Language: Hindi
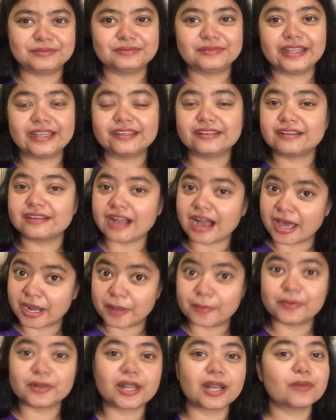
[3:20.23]
लाइक
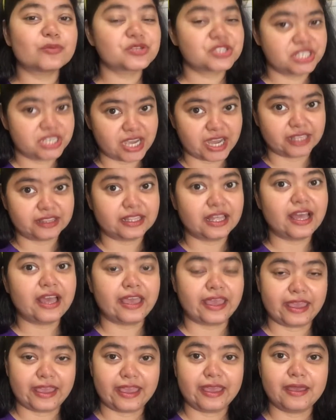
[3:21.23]
खाना बनाना मुझे आता
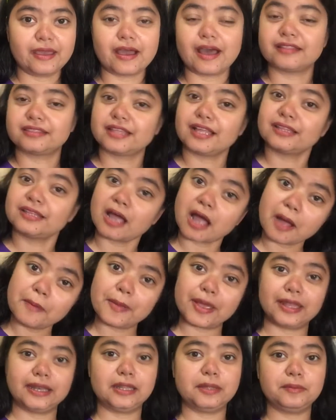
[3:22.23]
है आता था
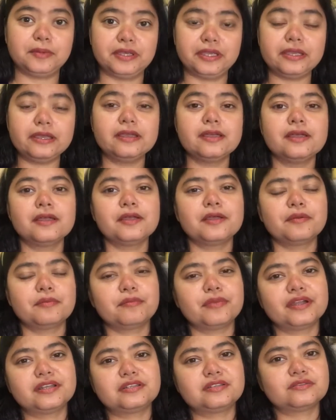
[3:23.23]
पहले भी
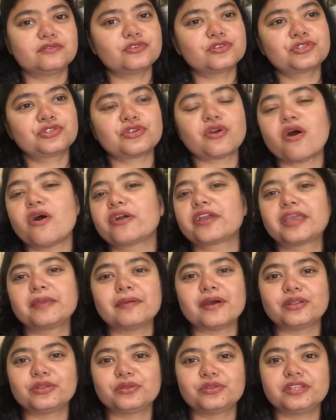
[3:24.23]
बट वो शौक की
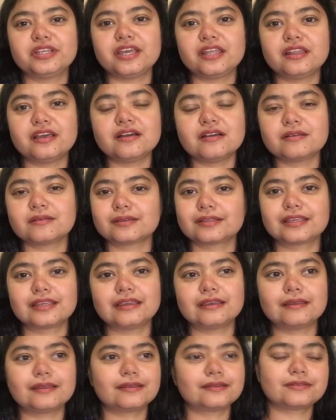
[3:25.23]
बात होती है ना
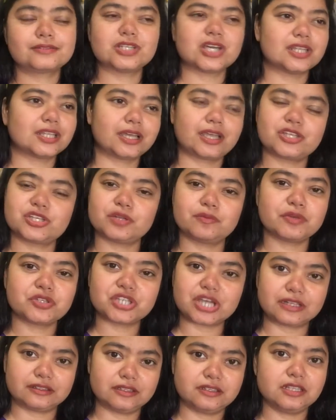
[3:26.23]
कि ज़्यादा किचन में
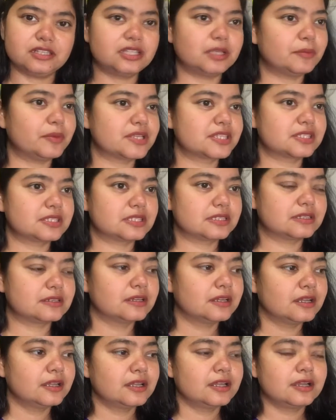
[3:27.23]
जाती नहीं थी बस
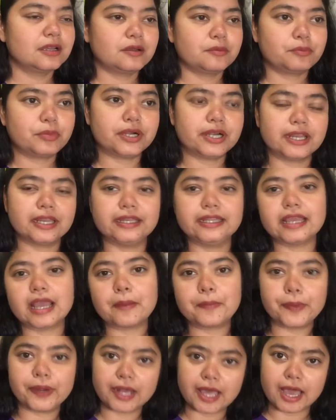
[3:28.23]
पढ़
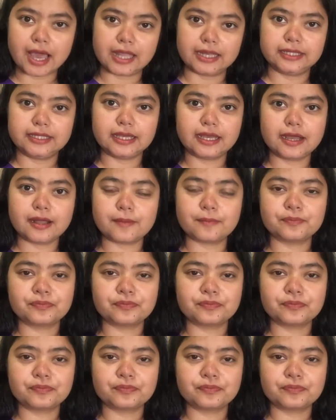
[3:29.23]
लिया पढ़ा लिया